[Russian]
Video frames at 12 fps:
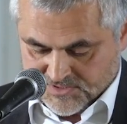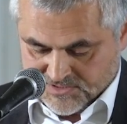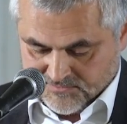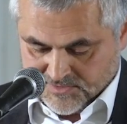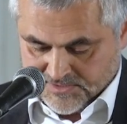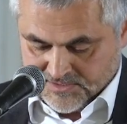
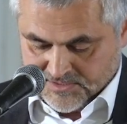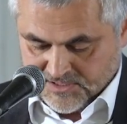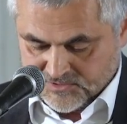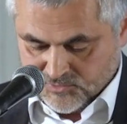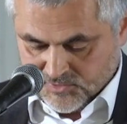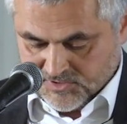образования,
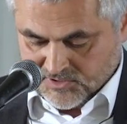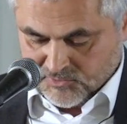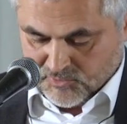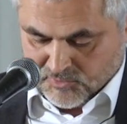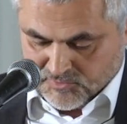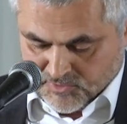а доля
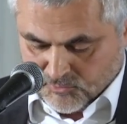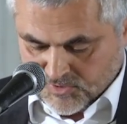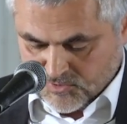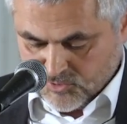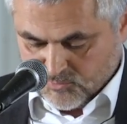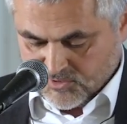
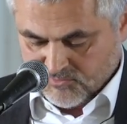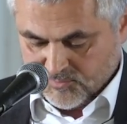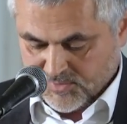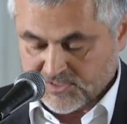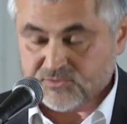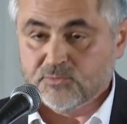наукоемкого
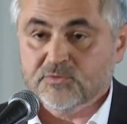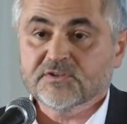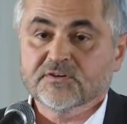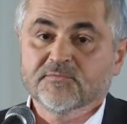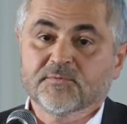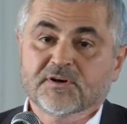
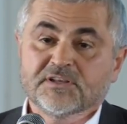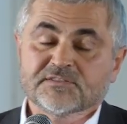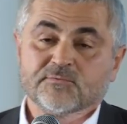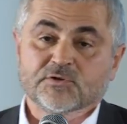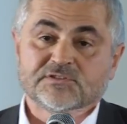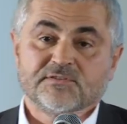продукта в
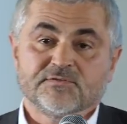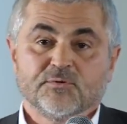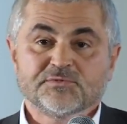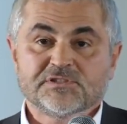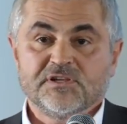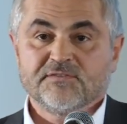производстве, в
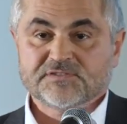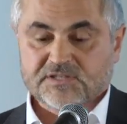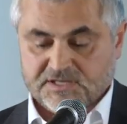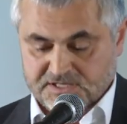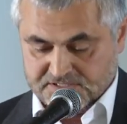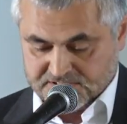том числе и в
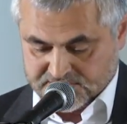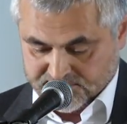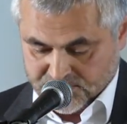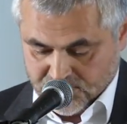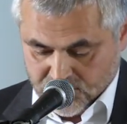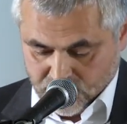
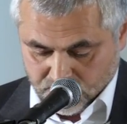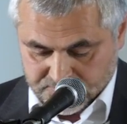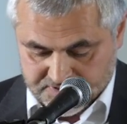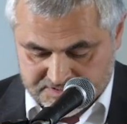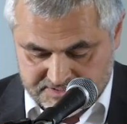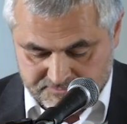строительстве, у
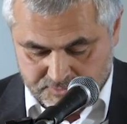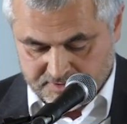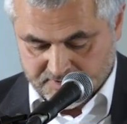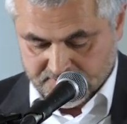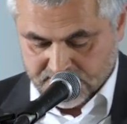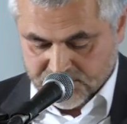нас
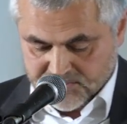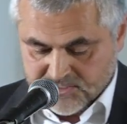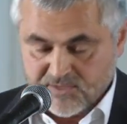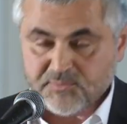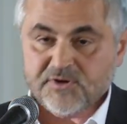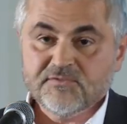сегодня
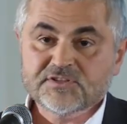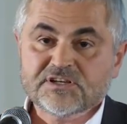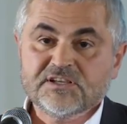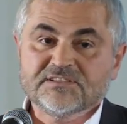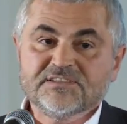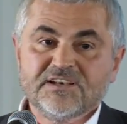не
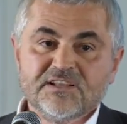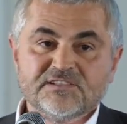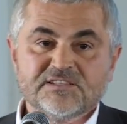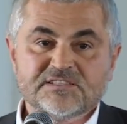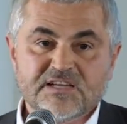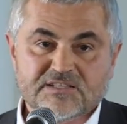превышает
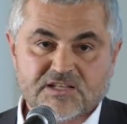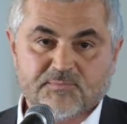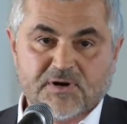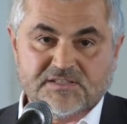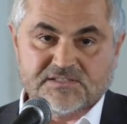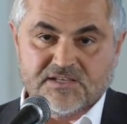
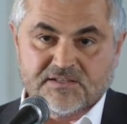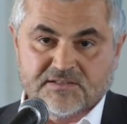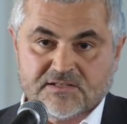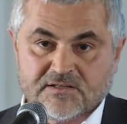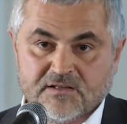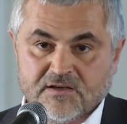
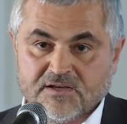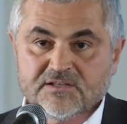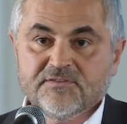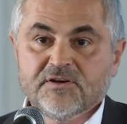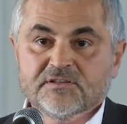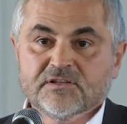0,3%.
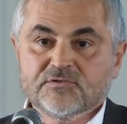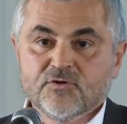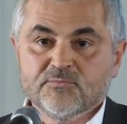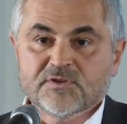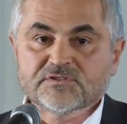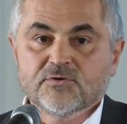Это говорит о
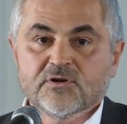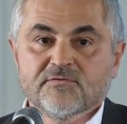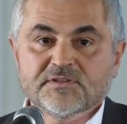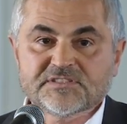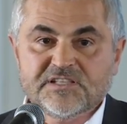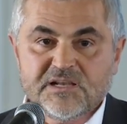том, насколько
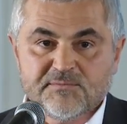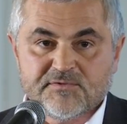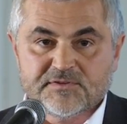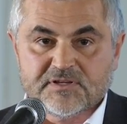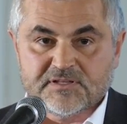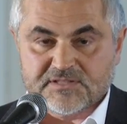
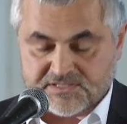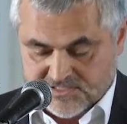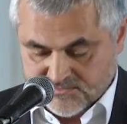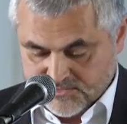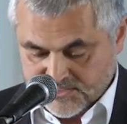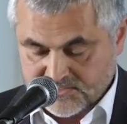востребована
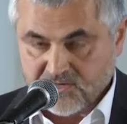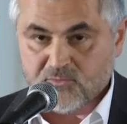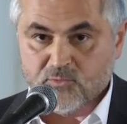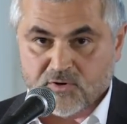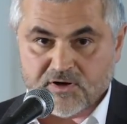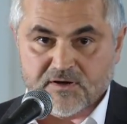отраслевая
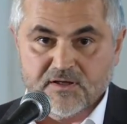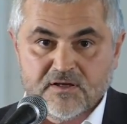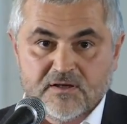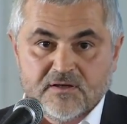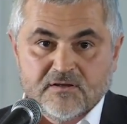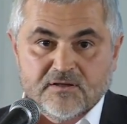наука,
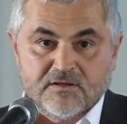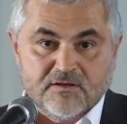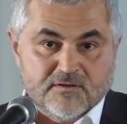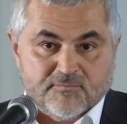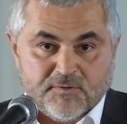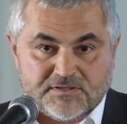
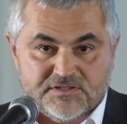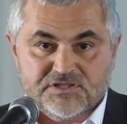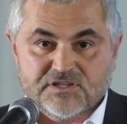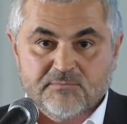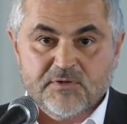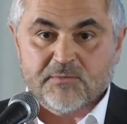и
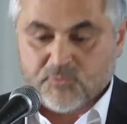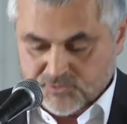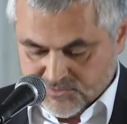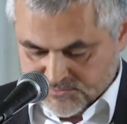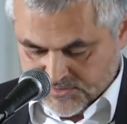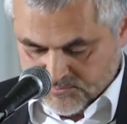фактически мы
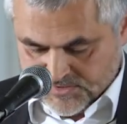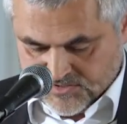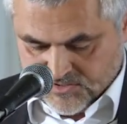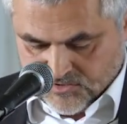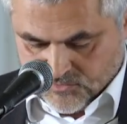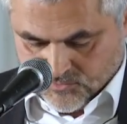обходимся без
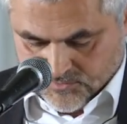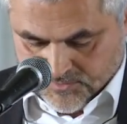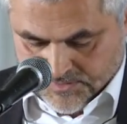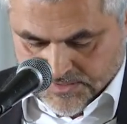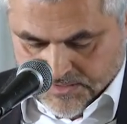нее.